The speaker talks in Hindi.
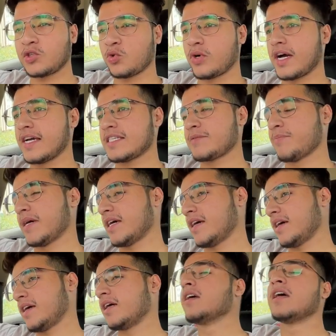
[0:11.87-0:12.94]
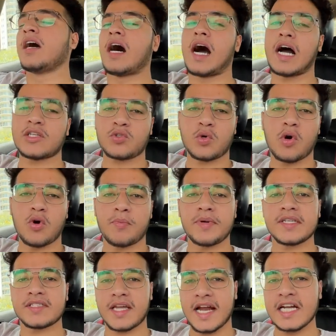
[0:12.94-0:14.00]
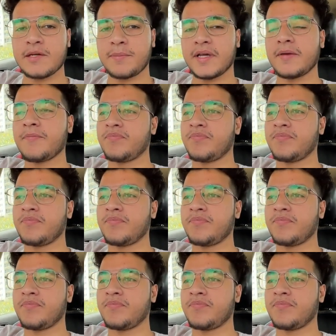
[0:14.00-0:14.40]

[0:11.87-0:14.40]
तो गाइस मैं आ चुका हूँ अपनी साइट पे